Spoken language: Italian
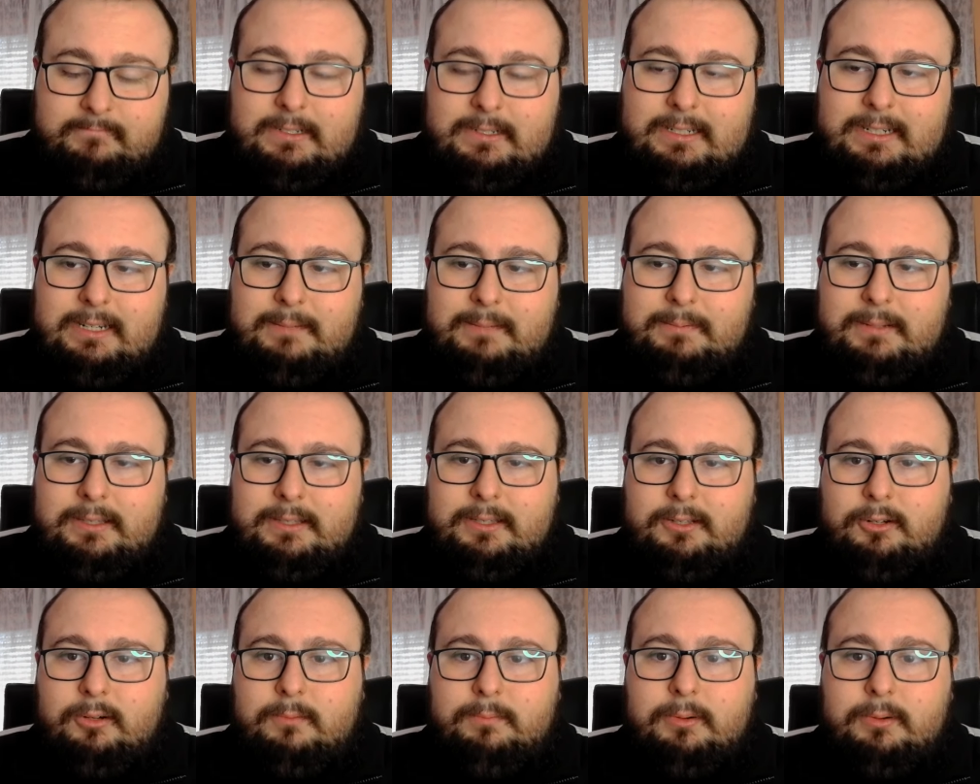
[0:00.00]

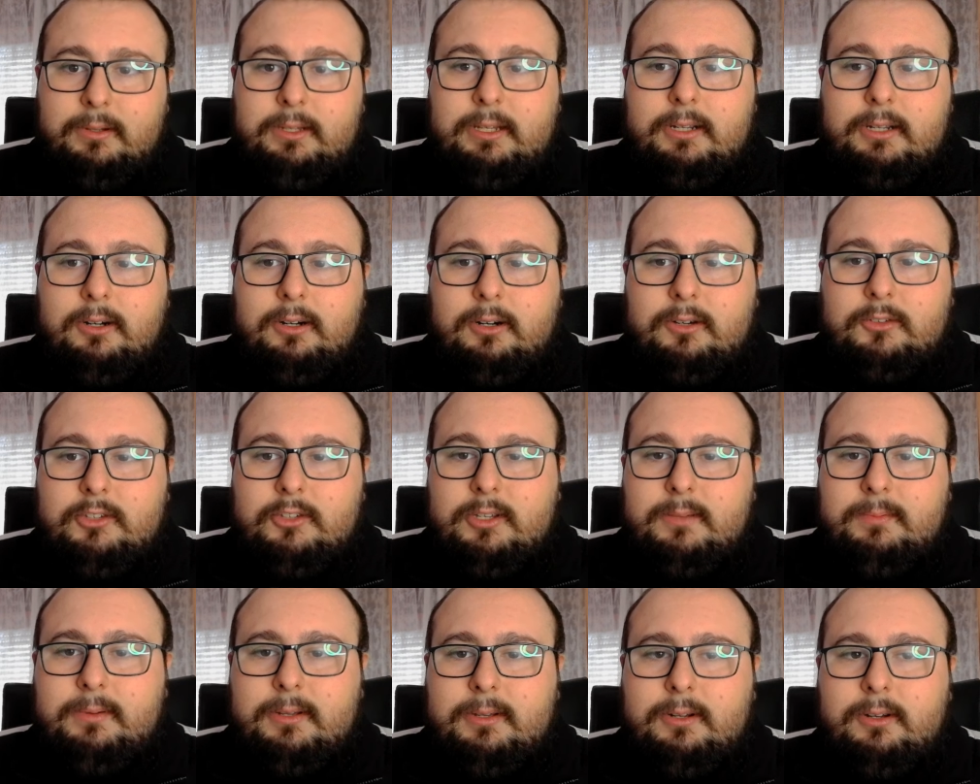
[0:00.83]
Ripeterò un po' di
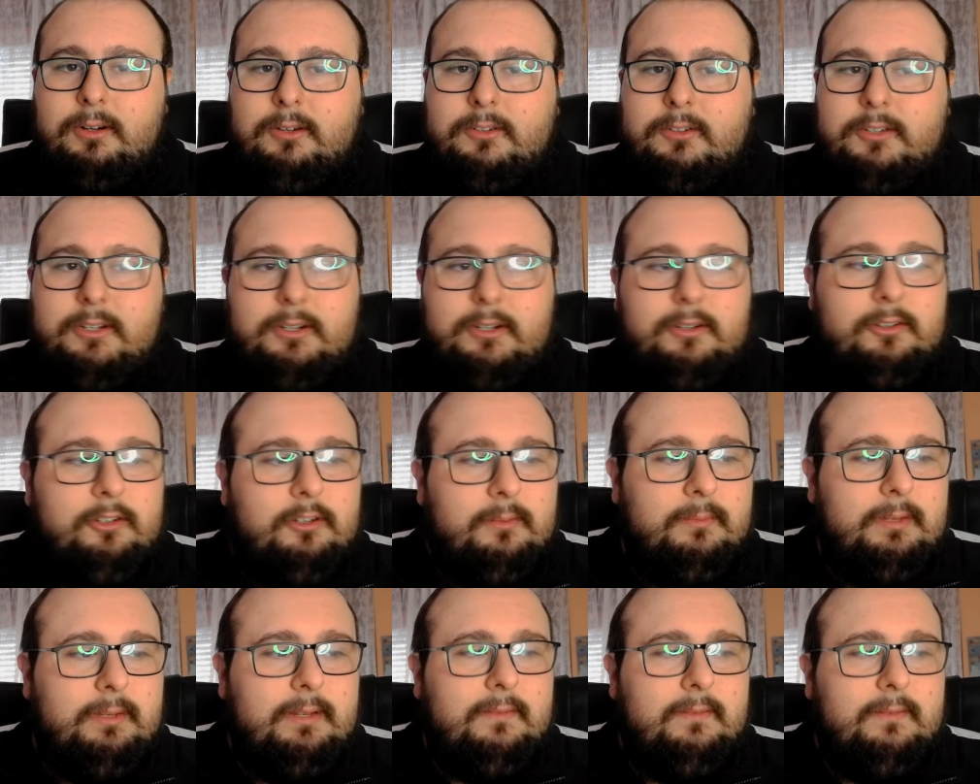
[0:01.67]
cose, però secondo
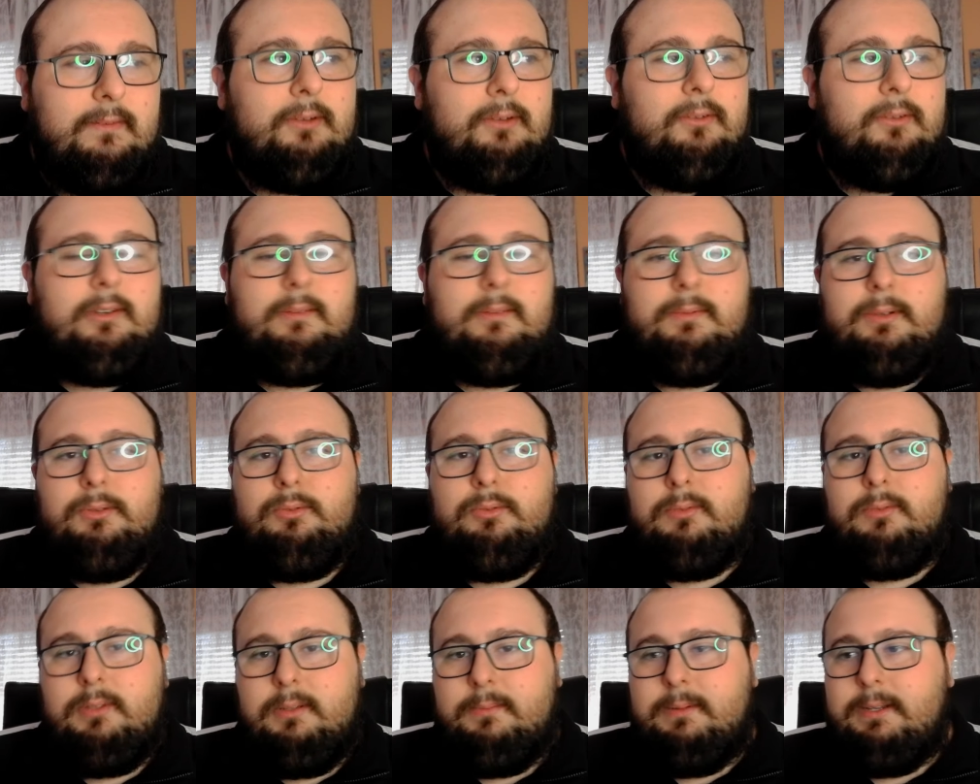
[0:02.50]
me vanno
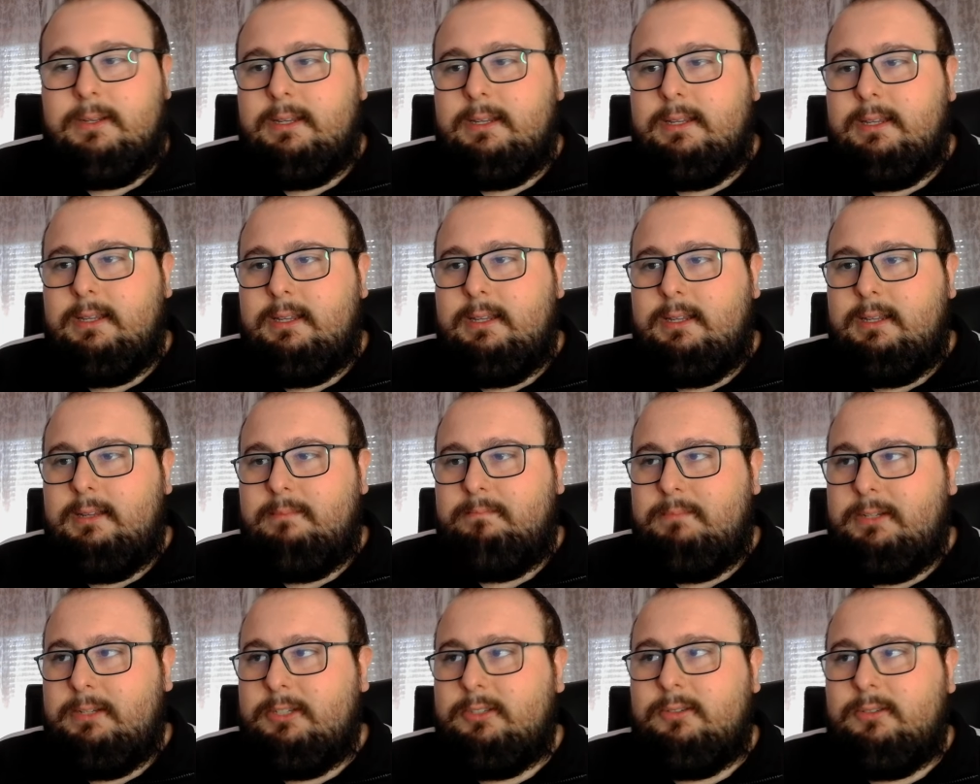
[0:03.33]
ripetute
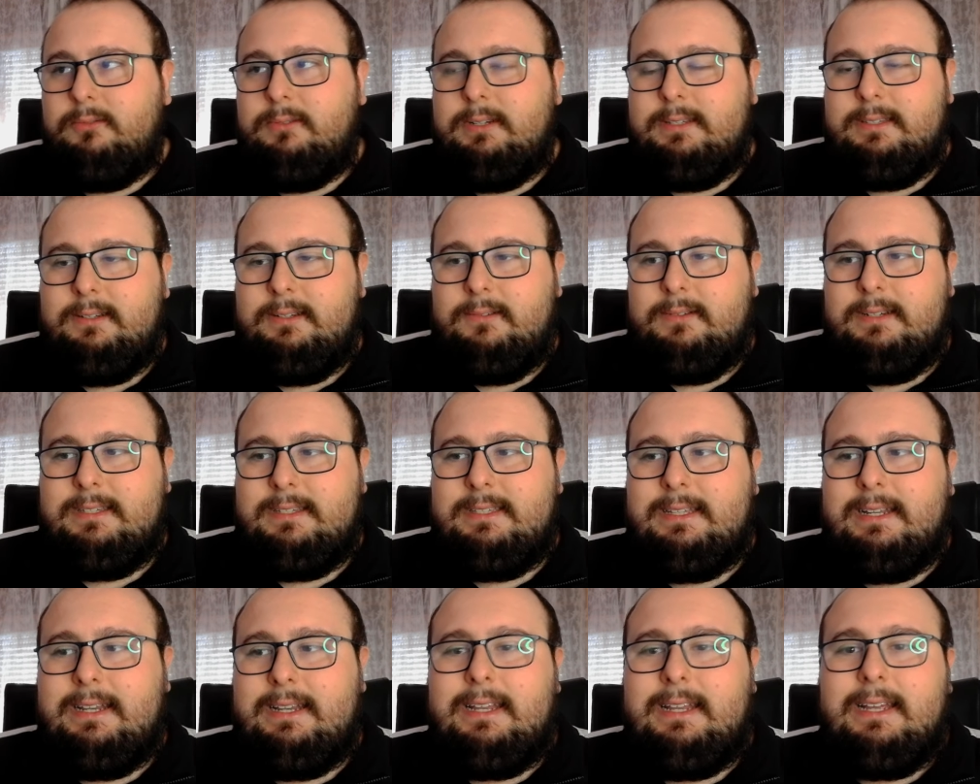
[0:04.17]
perché
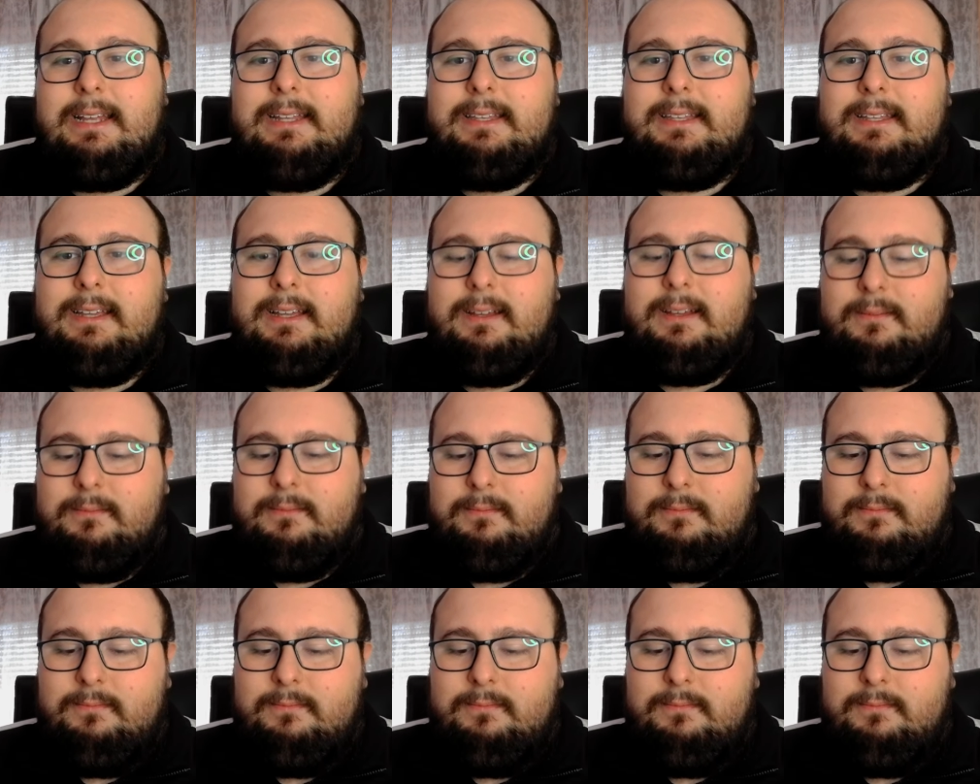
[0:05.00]
quest'annata